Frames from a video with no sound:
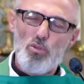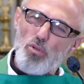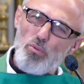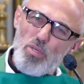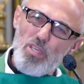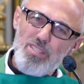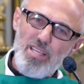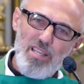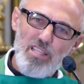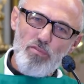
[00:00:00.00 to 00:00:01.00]
Aujourd'hui,
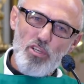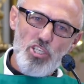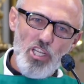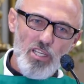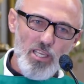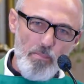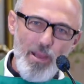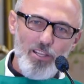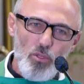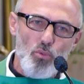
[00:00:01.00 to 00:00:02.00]
c'est un évangile qui
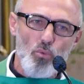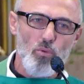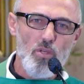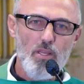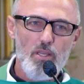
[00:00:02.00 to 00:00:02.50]
parle de nous.